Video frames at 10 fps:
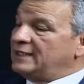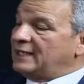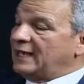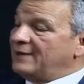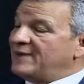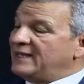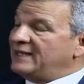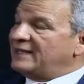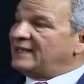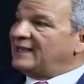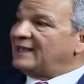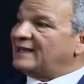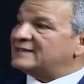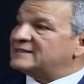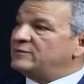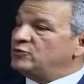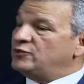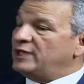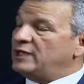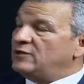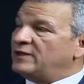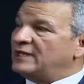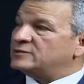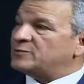de que la Marina de Guerra se mude y nos dé el